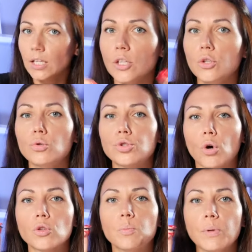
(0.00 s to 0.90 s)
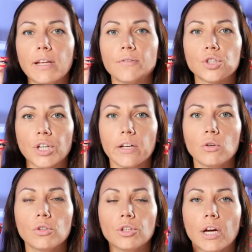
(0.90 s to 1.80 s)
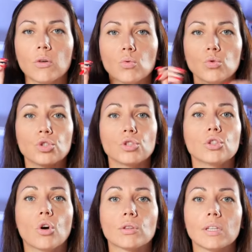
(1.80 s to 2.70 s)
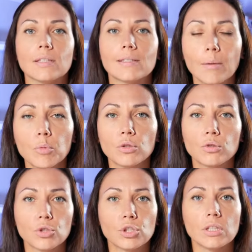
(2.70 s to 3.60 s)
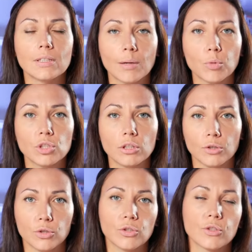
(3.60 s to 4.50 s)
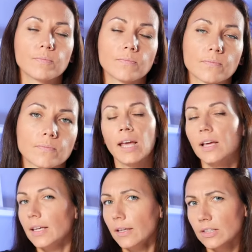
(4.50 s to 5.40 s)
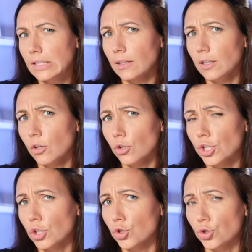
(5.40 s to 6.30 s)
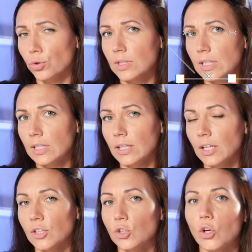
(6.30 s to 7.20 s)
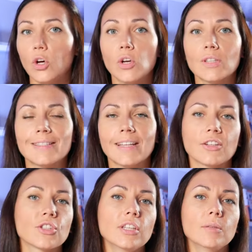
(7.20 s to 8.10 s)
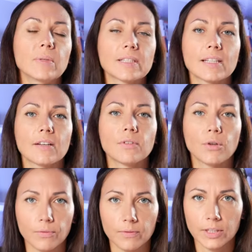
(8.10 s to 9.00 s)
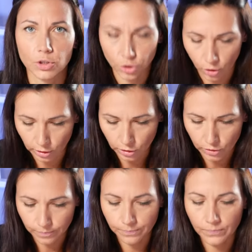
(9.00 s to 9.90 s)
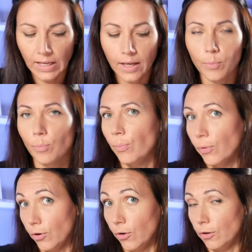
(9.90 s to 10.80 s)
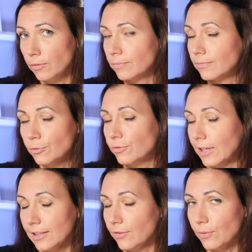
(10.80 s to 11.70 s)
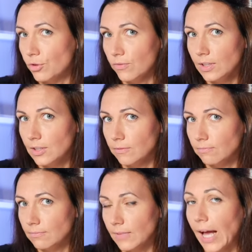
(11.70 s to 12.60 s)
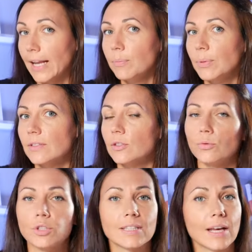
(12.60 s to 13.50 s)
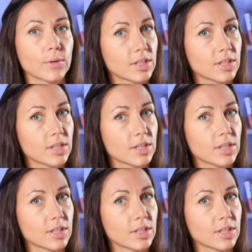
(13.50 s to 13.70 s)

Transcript: i już od pierwszego dnia uczyć go tej samotności i samodzielności. I ostatni kroczek, szósty, to zacznij pieska wychowywać i szkolić. Bo, uwaga, nie wiem czy wiecie, ale pies się uczy cały